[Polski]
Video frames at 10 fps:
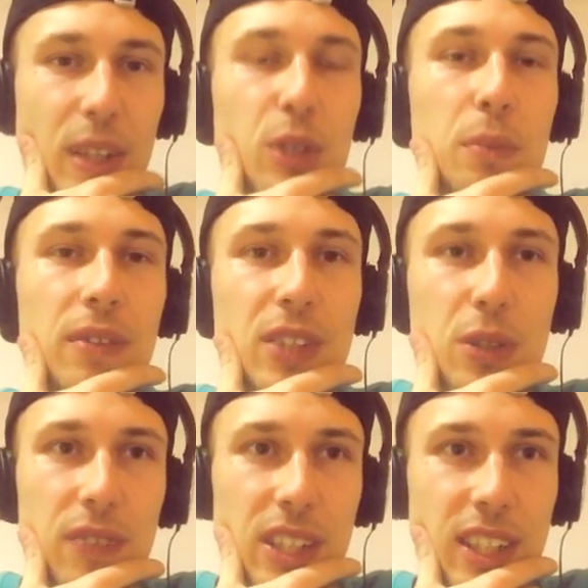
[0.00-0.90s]
lubi
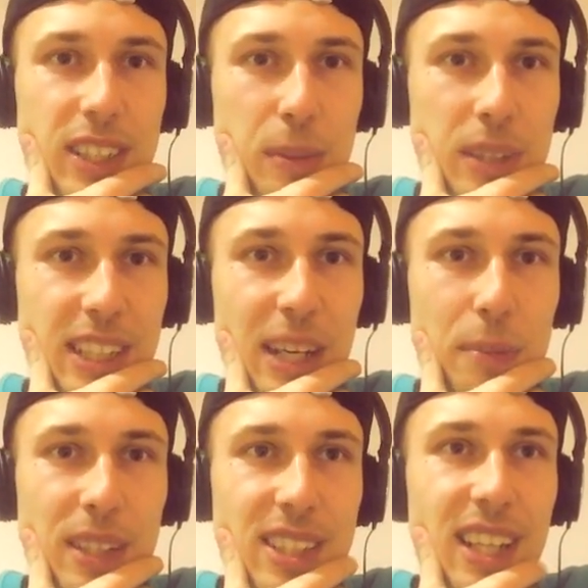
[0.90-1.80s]
wiśnióweczki sobie się
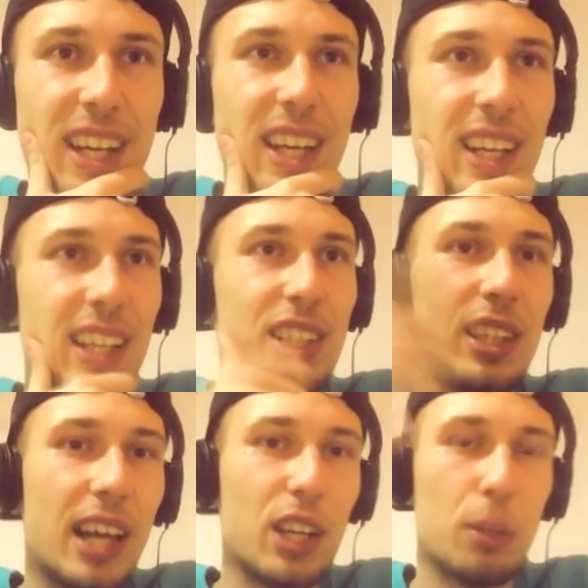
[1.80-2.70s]
napić.
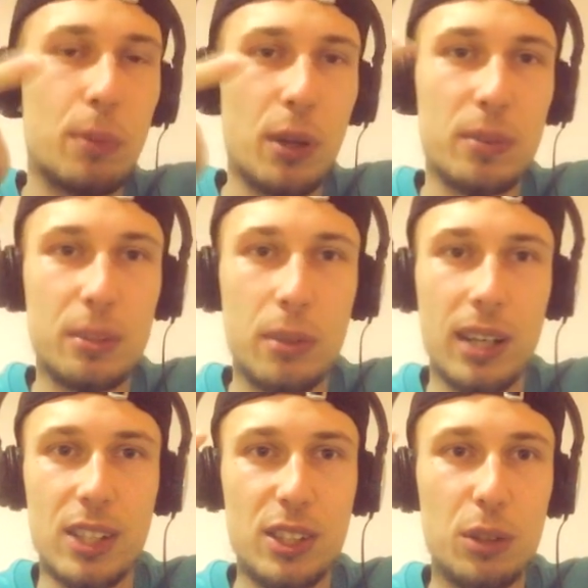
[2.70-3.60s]
Jeśli tak, to props, bo
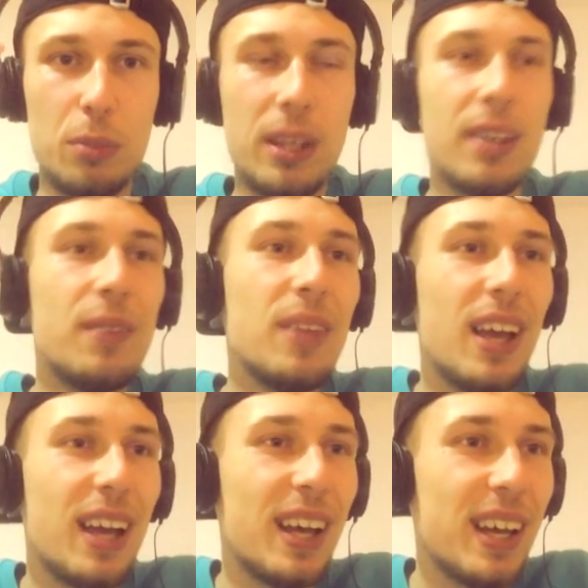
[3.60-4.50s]
każdy lubi.
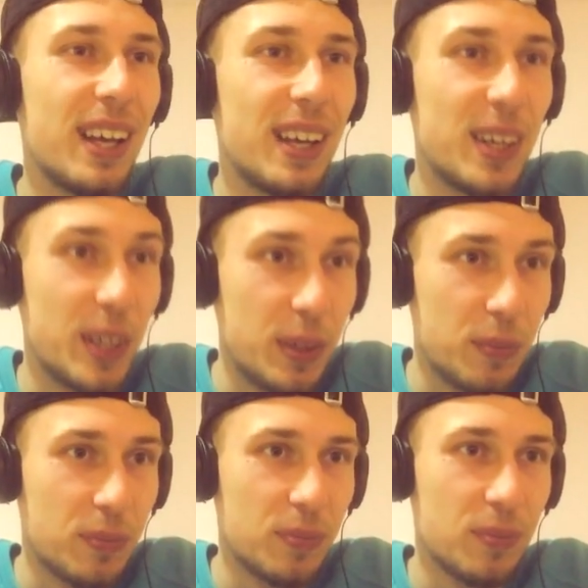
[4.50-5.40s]
E,
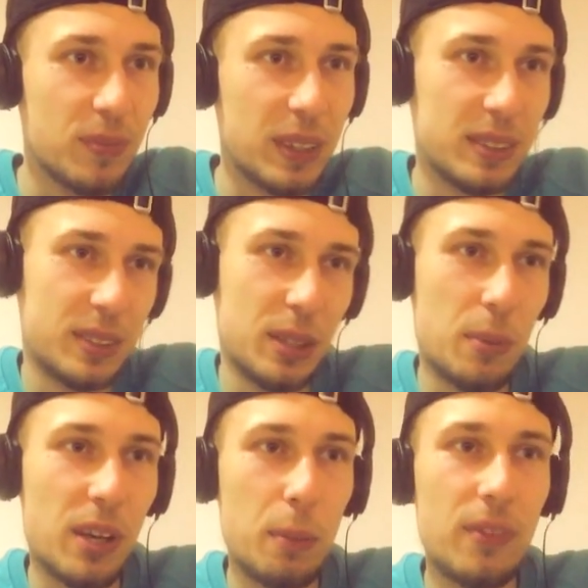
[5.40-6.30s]
co
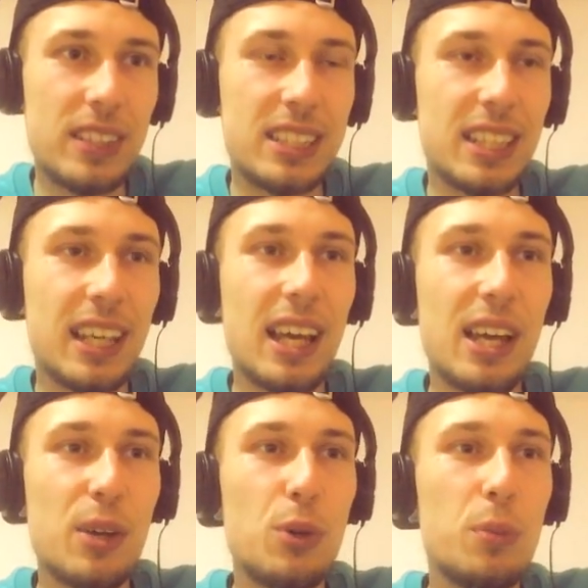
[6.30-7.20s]
mogę powiedzieć?
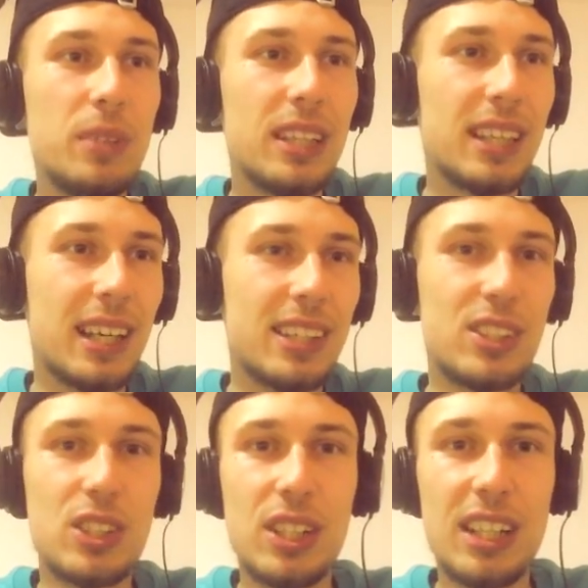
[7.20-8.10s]
Takie u mnie takie
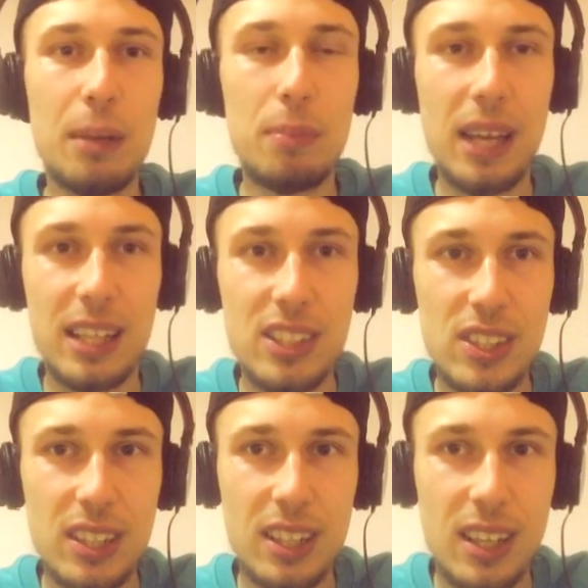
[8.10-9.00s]
3 na 5,